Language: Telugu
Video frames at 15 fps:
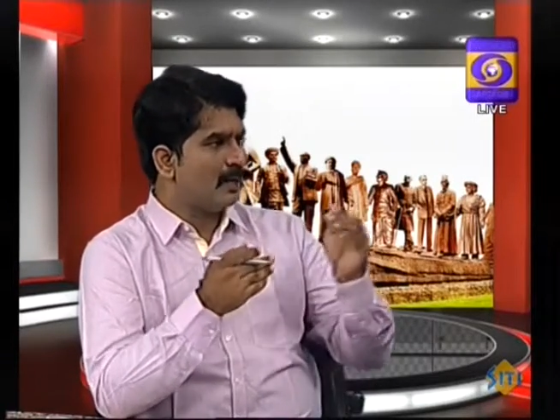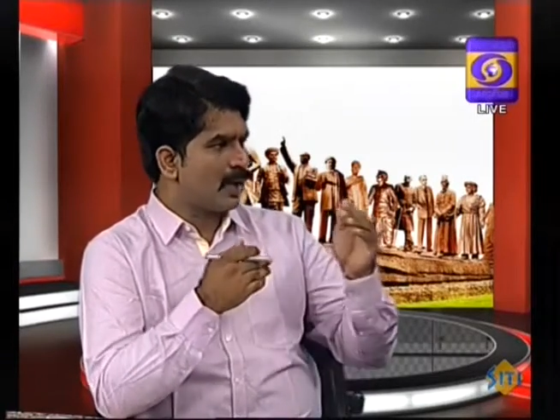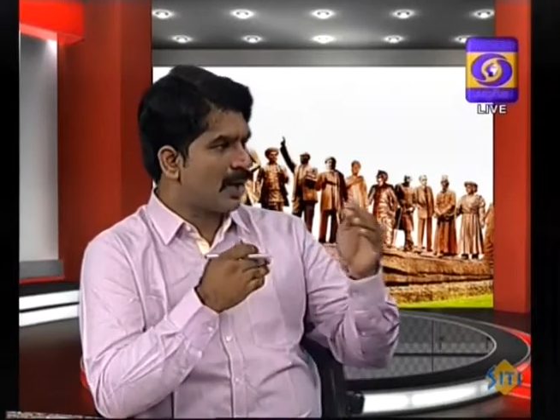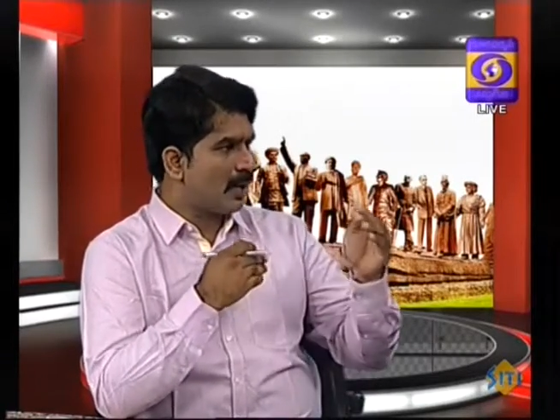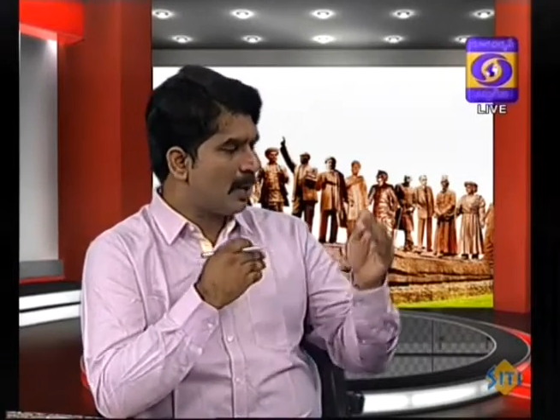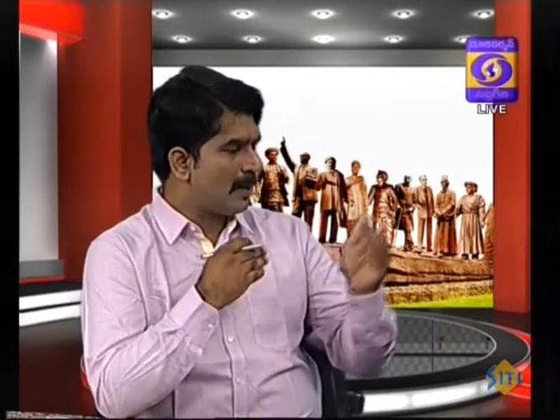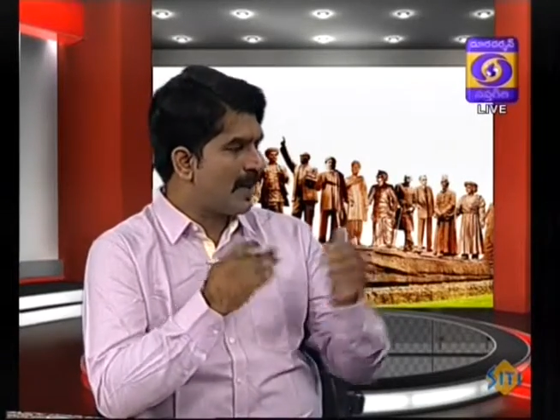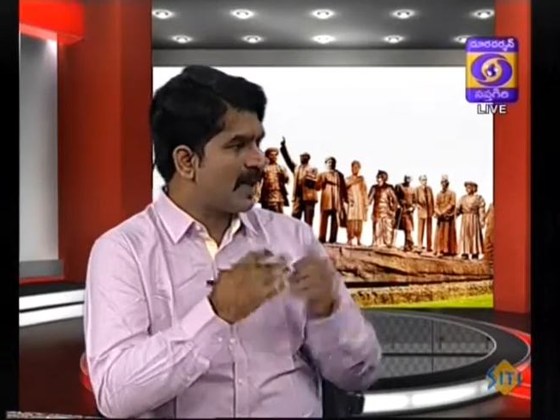ఒక
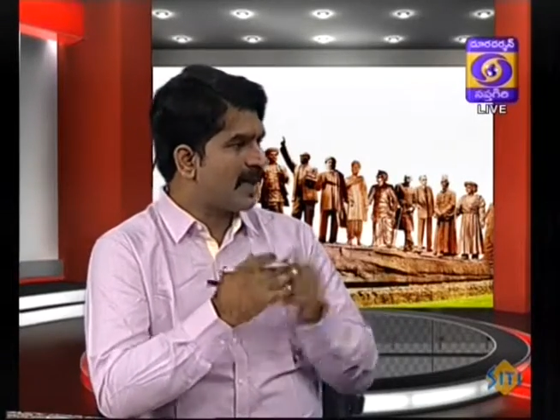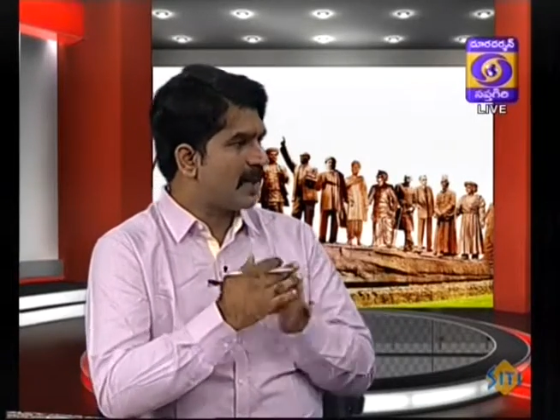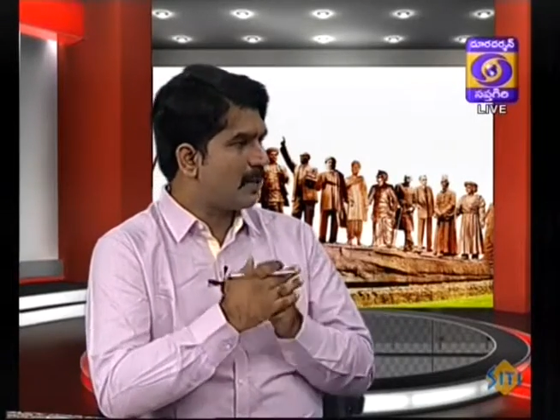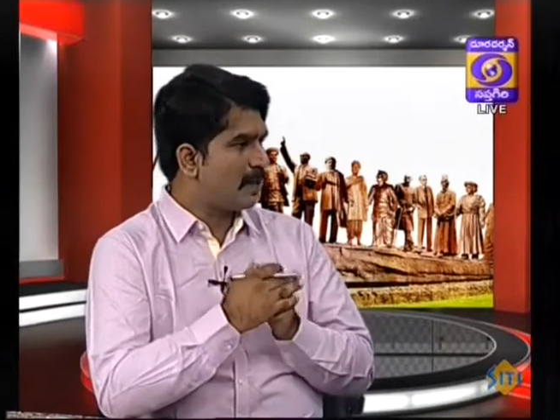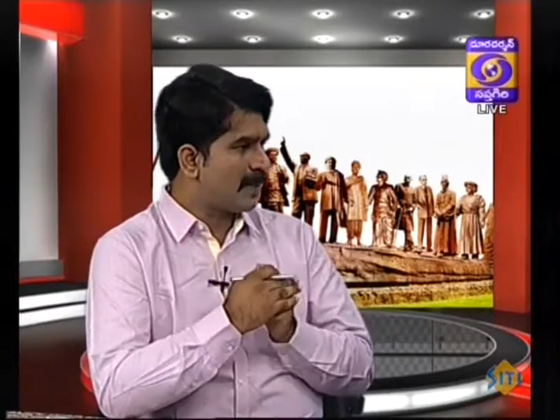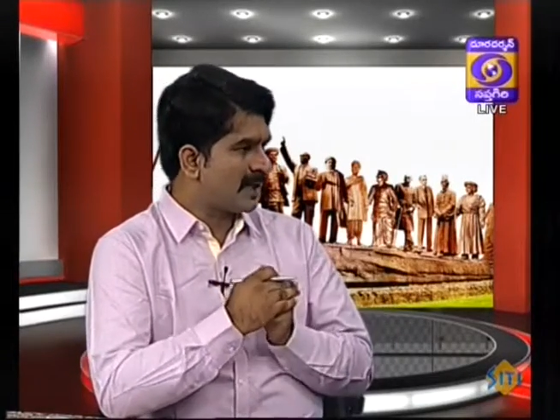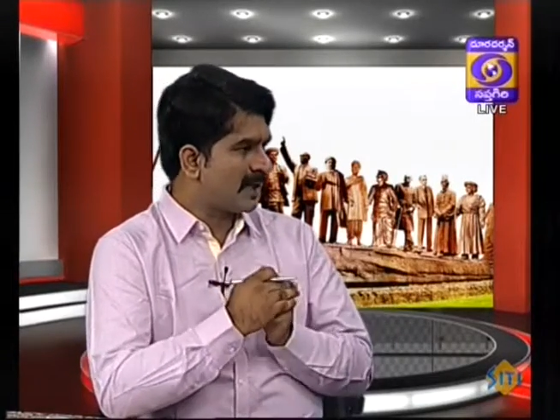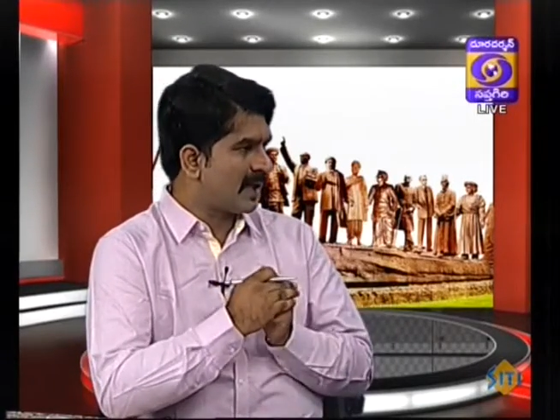లోపాయకారి
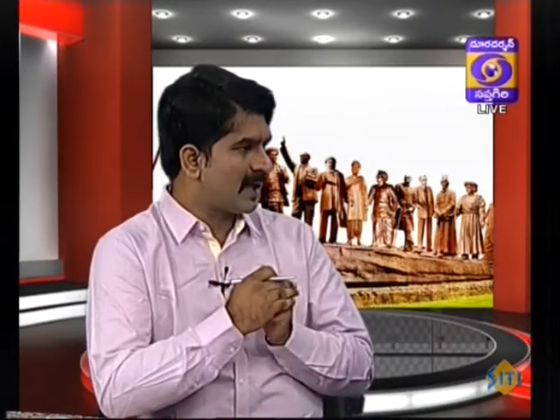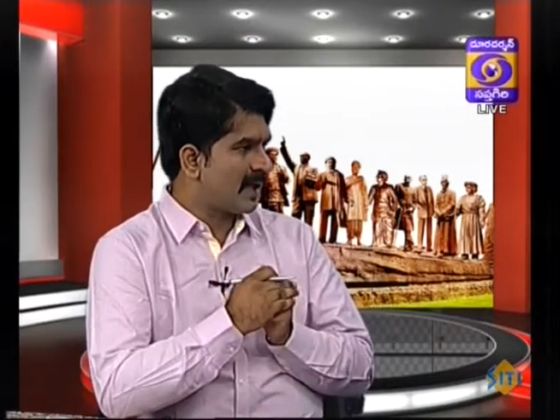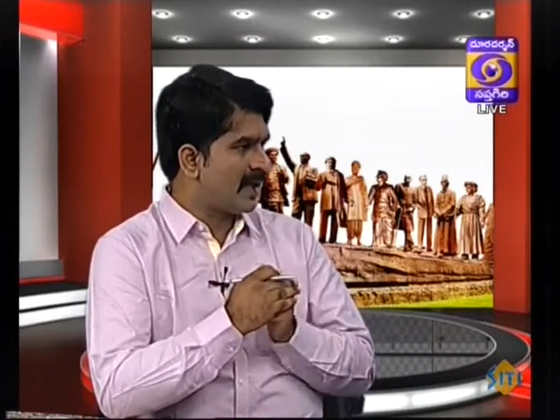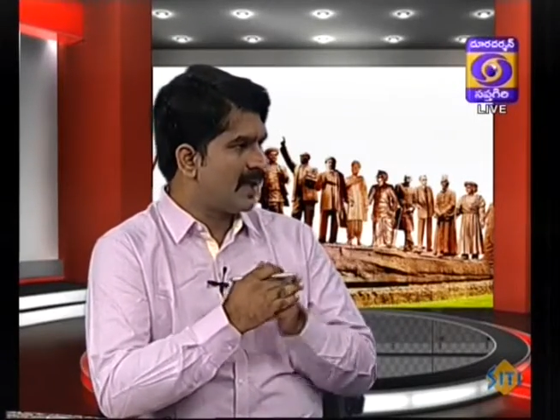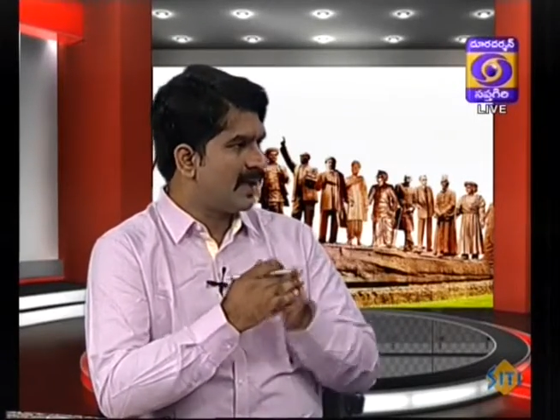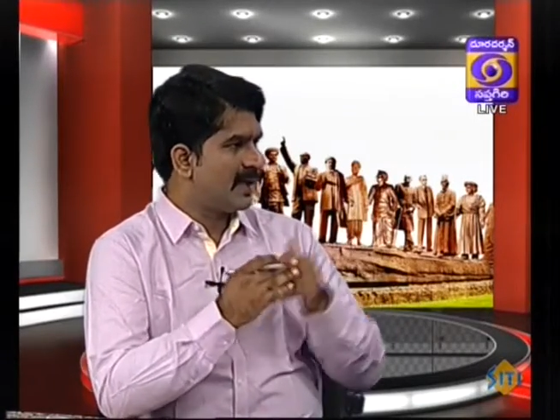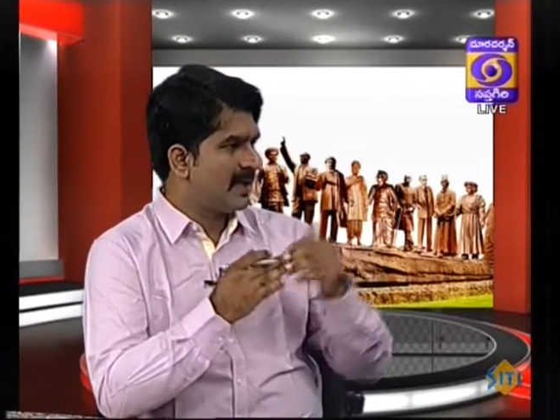ఒప్పందంగా